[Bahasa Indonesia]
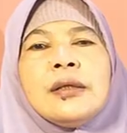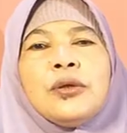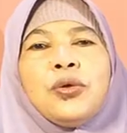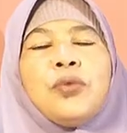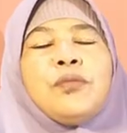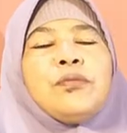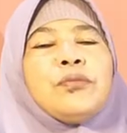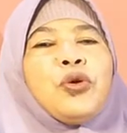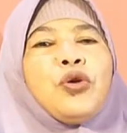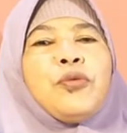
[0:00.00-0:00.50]

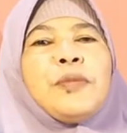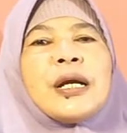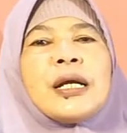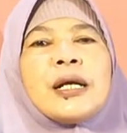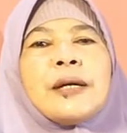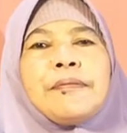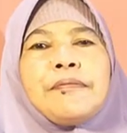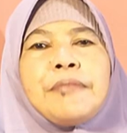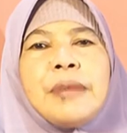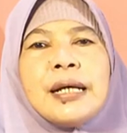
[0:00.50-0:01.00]
Tumbuh
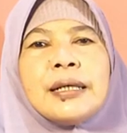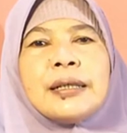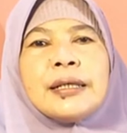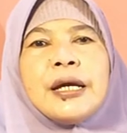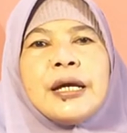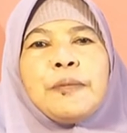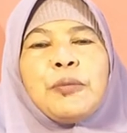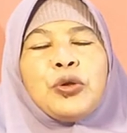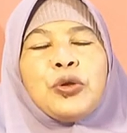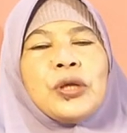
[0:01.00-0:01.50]

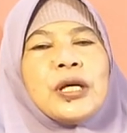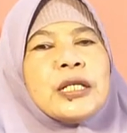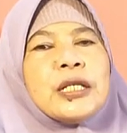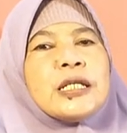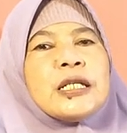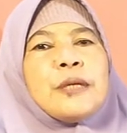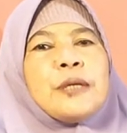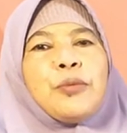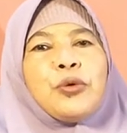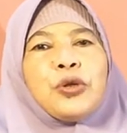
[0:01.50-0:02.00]
berkembangnya
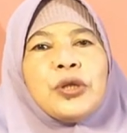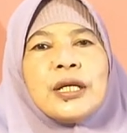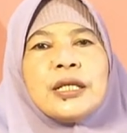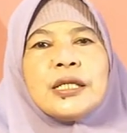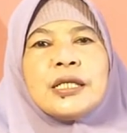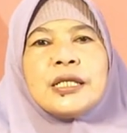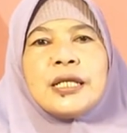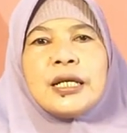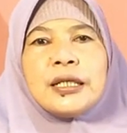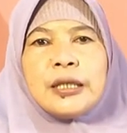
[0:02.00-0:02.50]

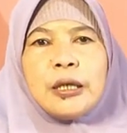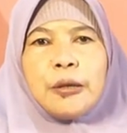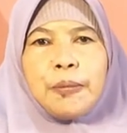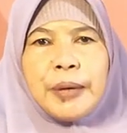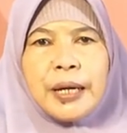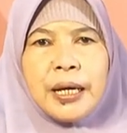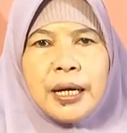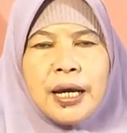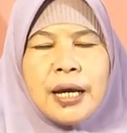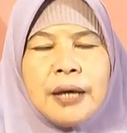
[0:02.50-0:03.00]
potensi-potensi yang
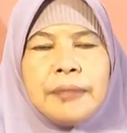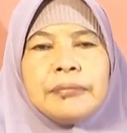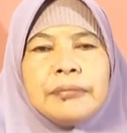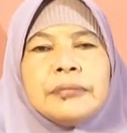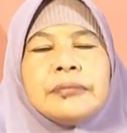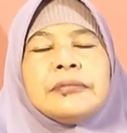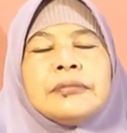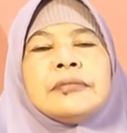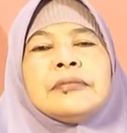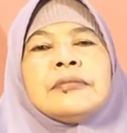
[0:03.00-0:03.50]

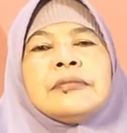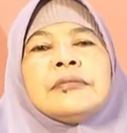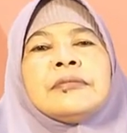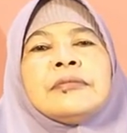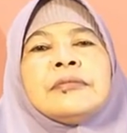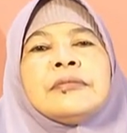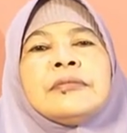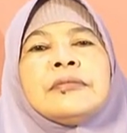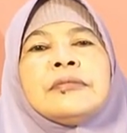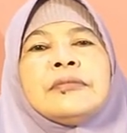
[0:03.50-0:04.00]
terpendam,
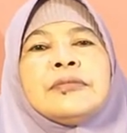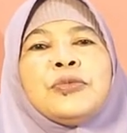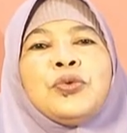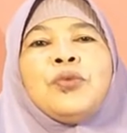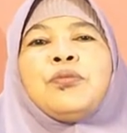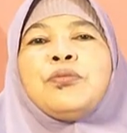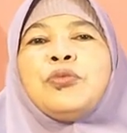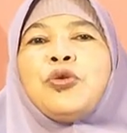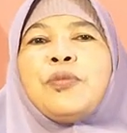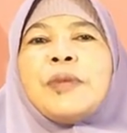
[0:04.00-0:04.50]

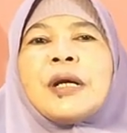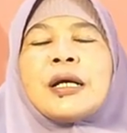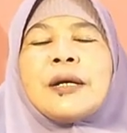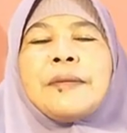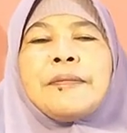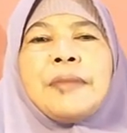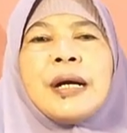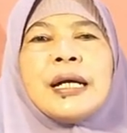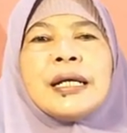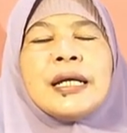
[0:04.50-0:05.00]
tumbuh
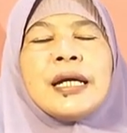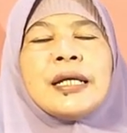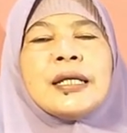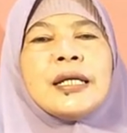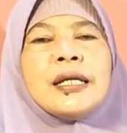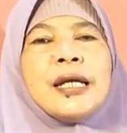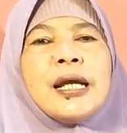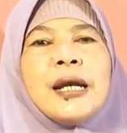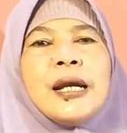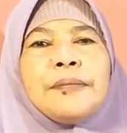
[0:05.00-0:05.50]
berkembangnya
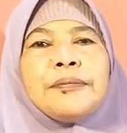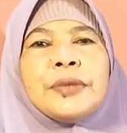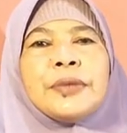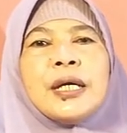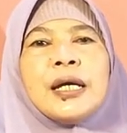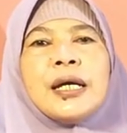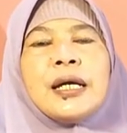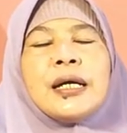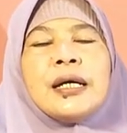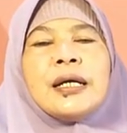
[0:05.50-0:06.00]
di
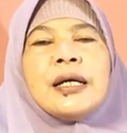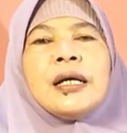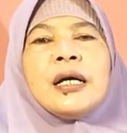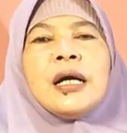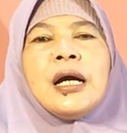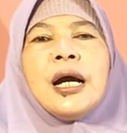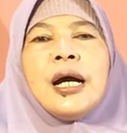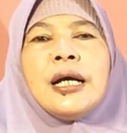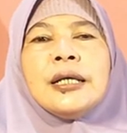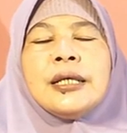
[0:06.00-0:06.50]
dalamnya
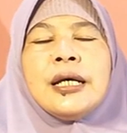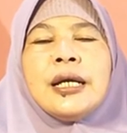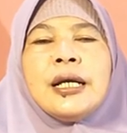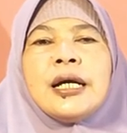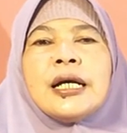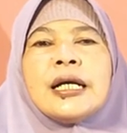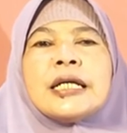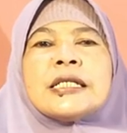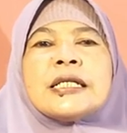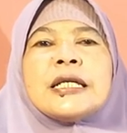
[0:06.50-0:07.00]

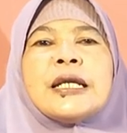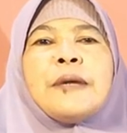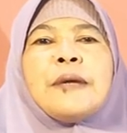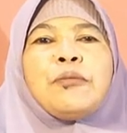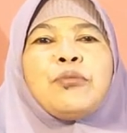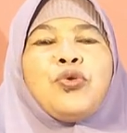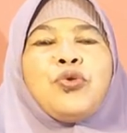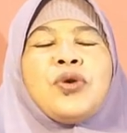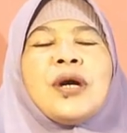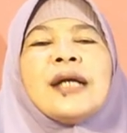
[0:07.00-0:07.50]
adalah
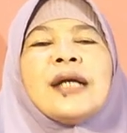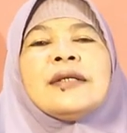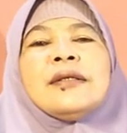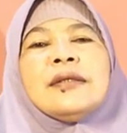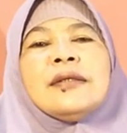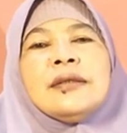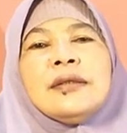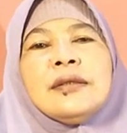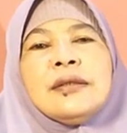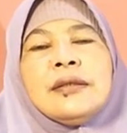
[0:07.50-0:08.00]

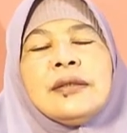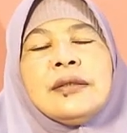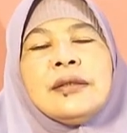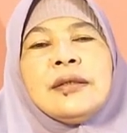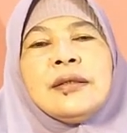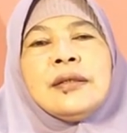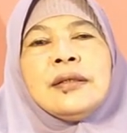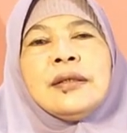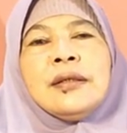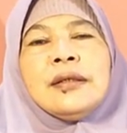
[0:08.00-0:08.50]
kesinambungan
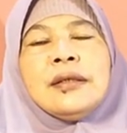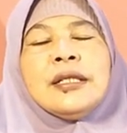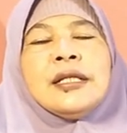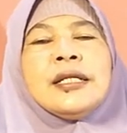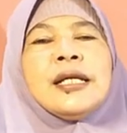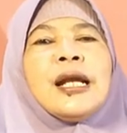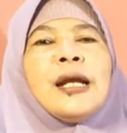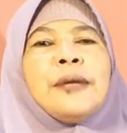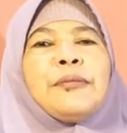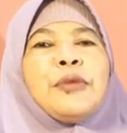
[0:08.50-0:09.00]
di
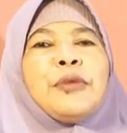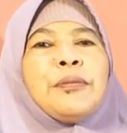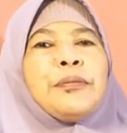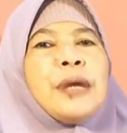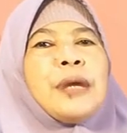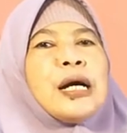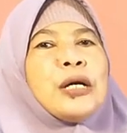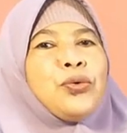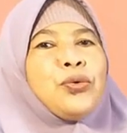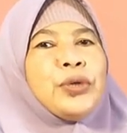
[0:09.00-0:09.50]
dalam
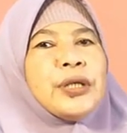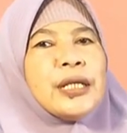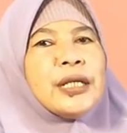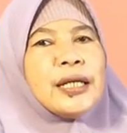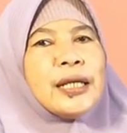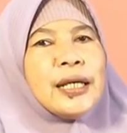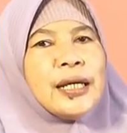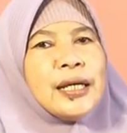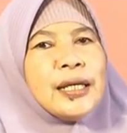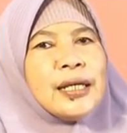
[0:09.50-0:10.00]
membangun
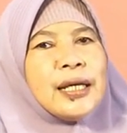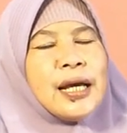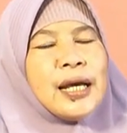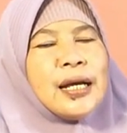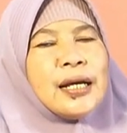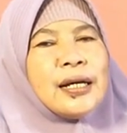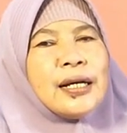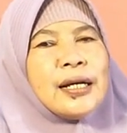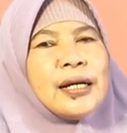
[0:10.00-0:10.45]
dirinya,